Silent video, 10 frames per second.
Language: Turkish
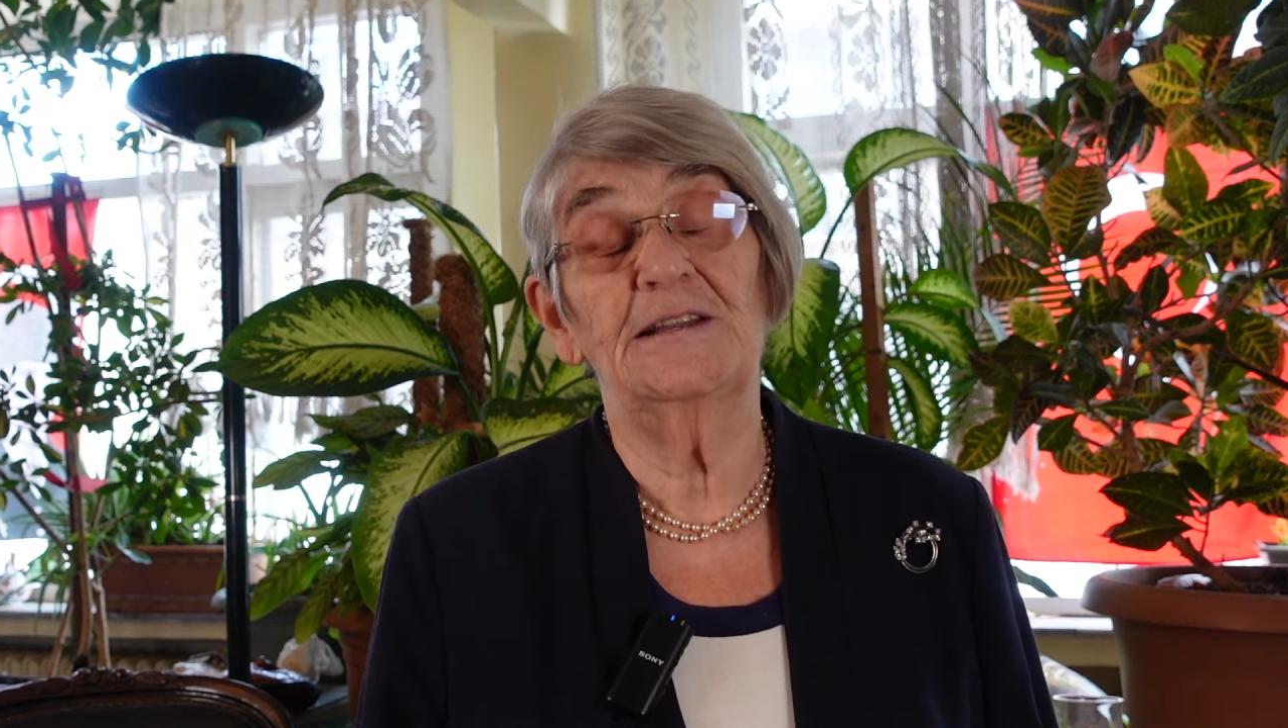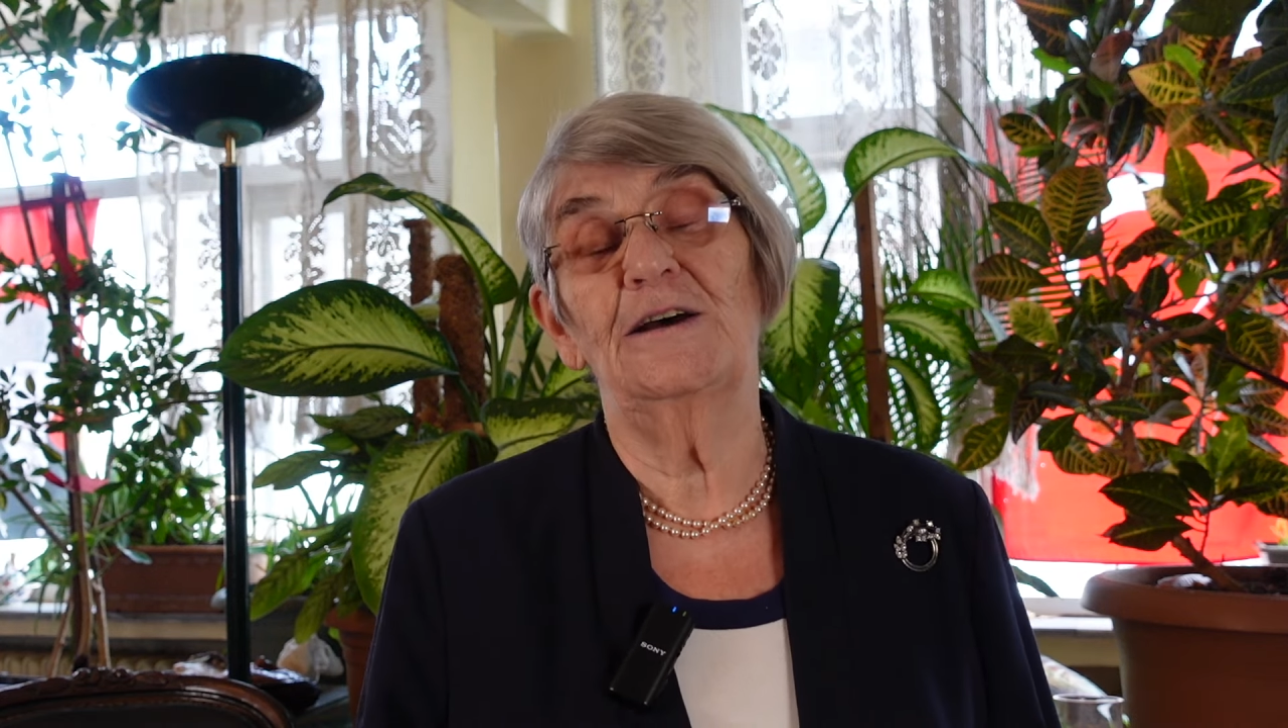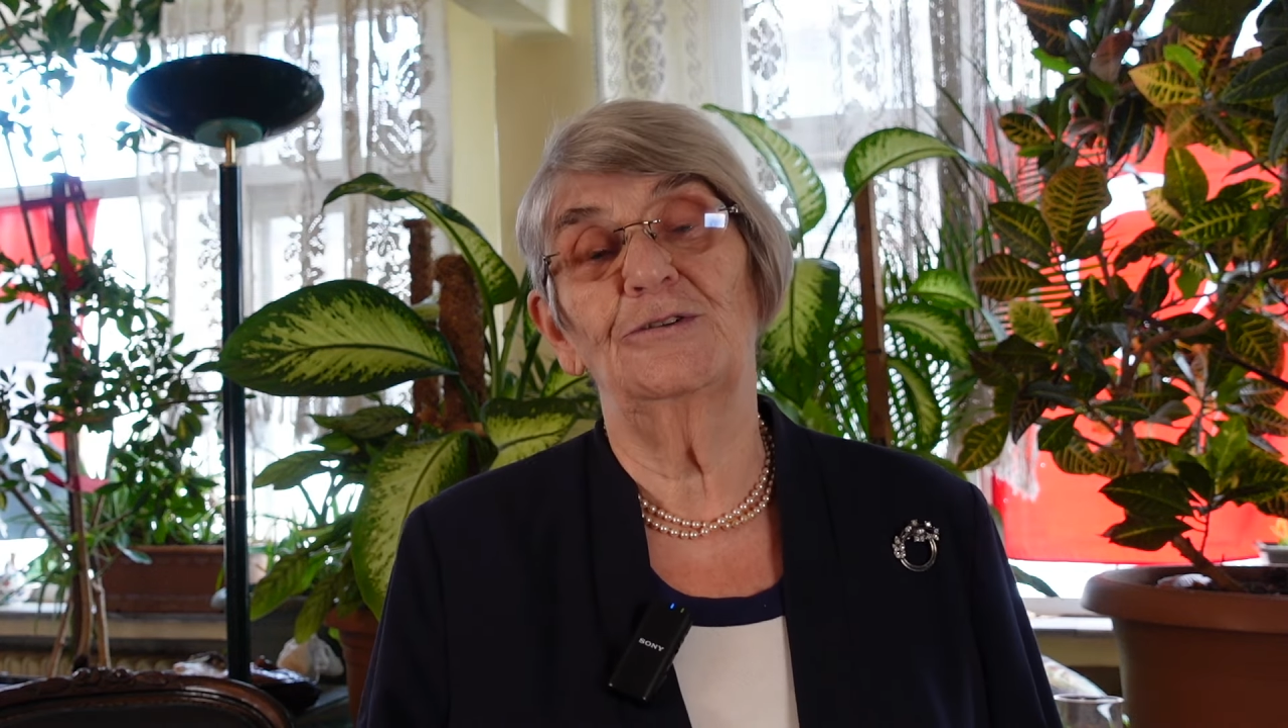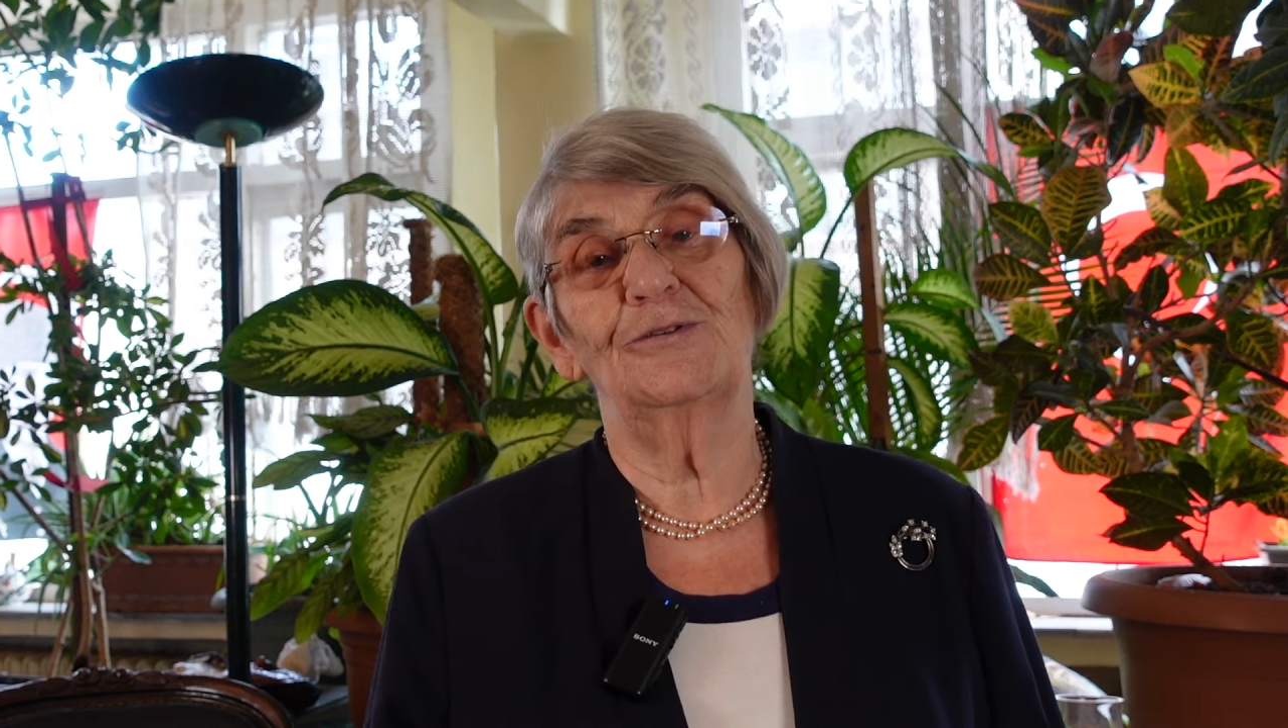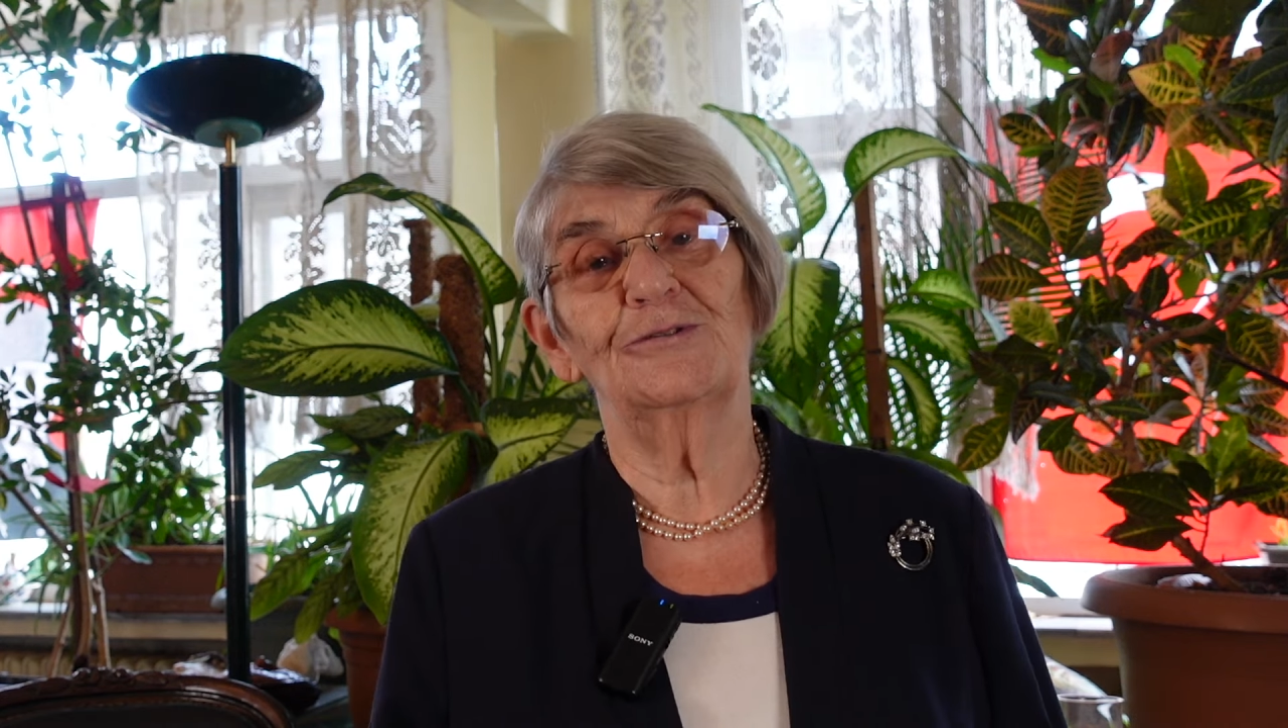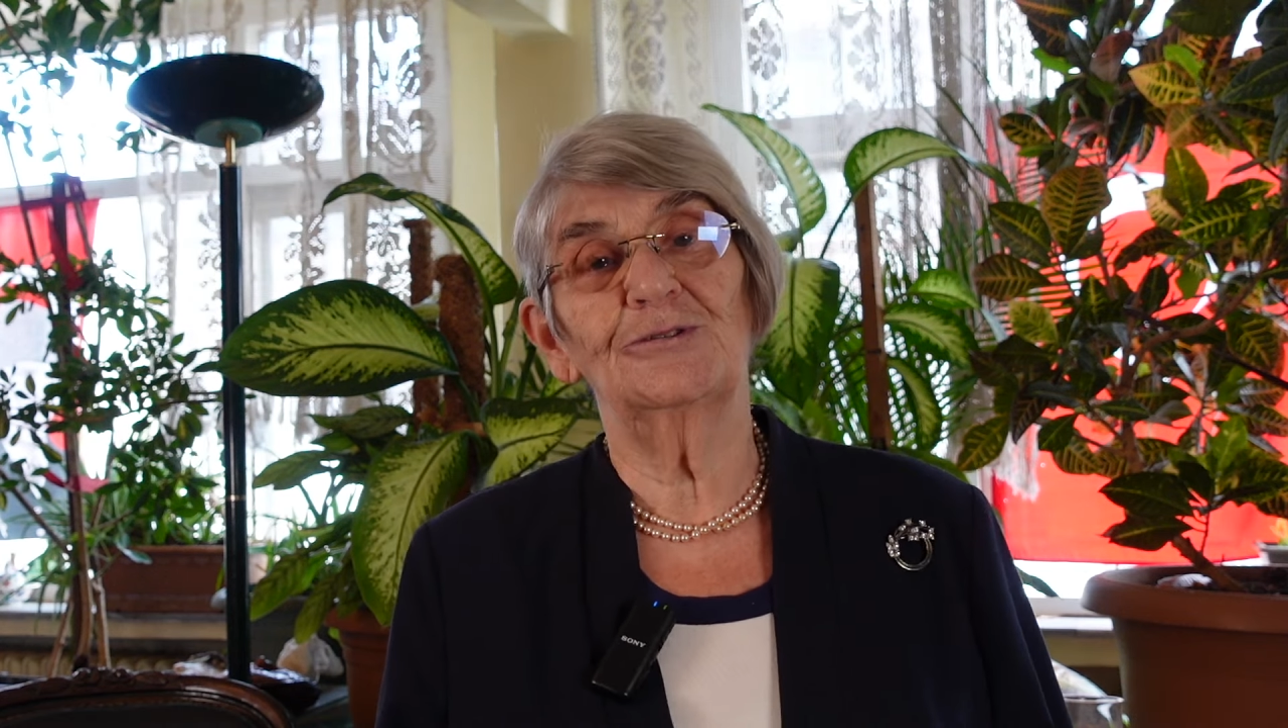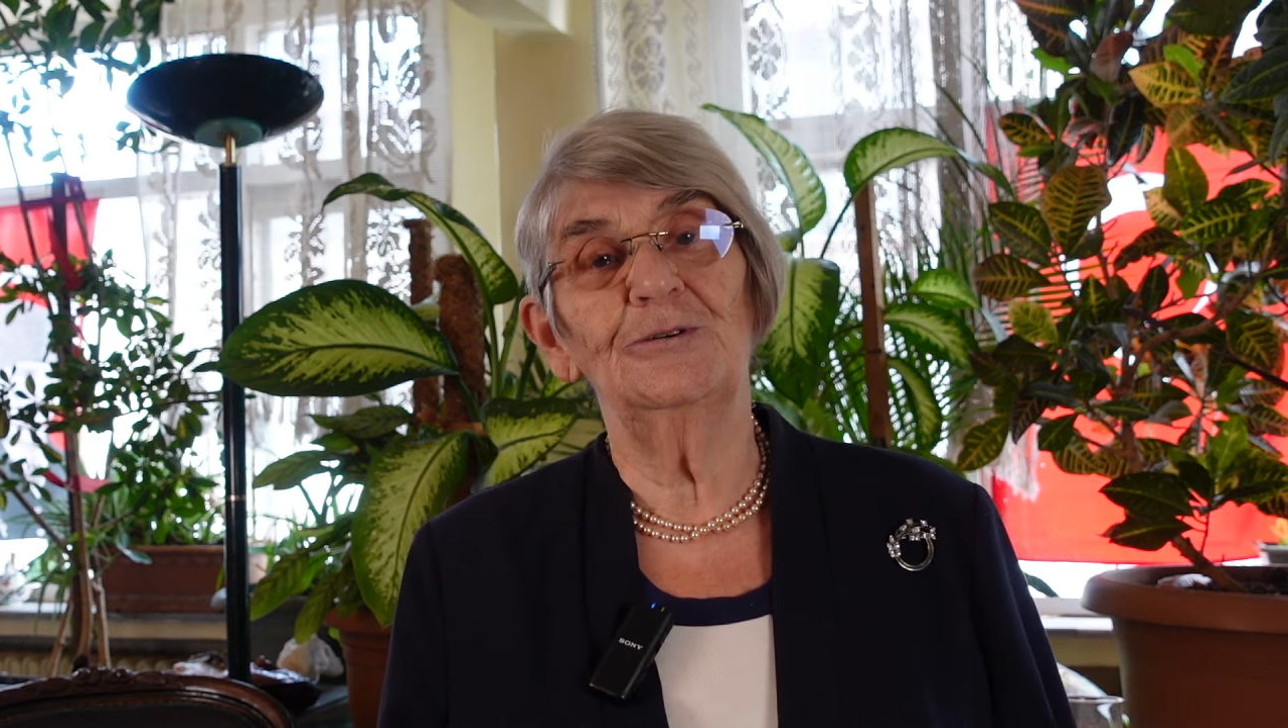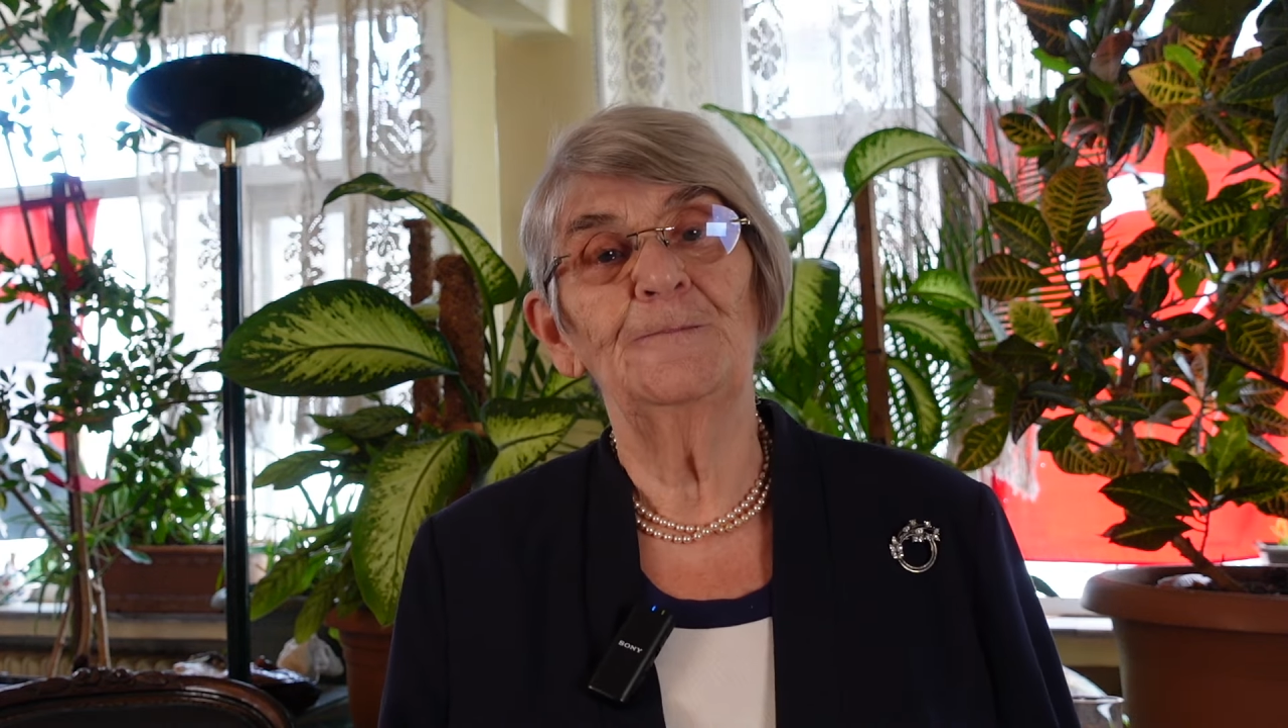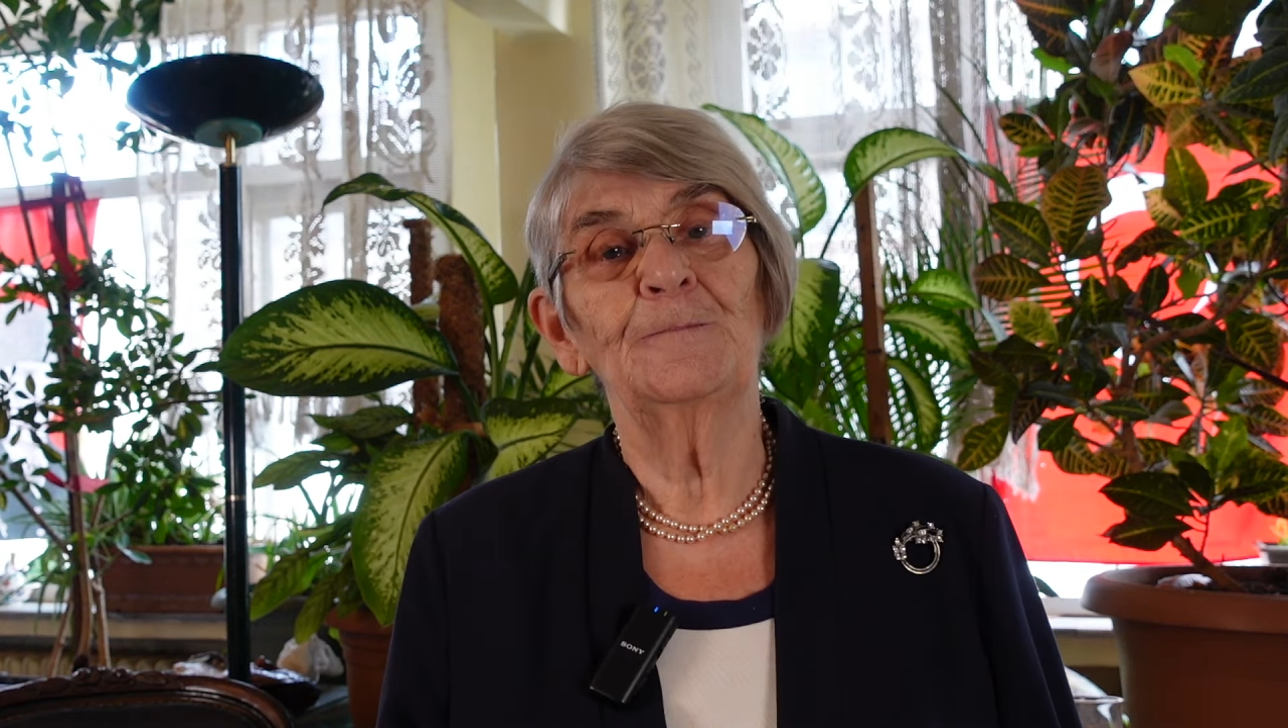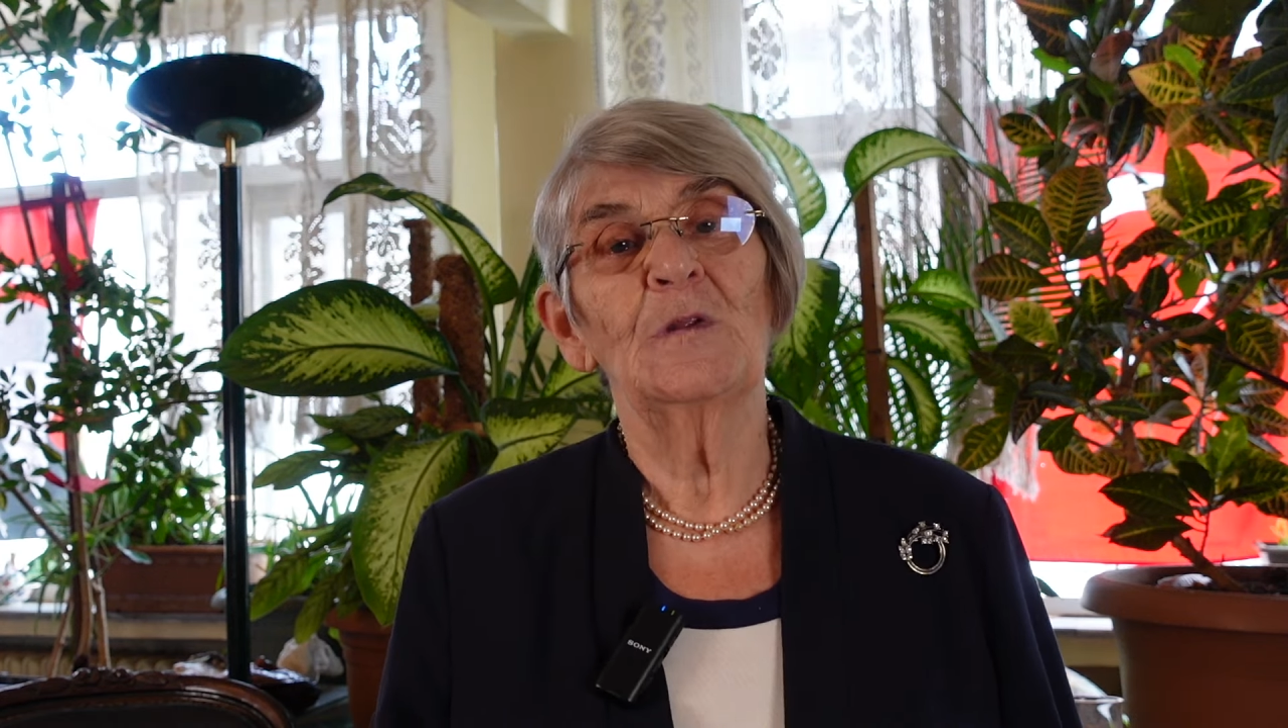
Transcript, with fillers: daha doğrusu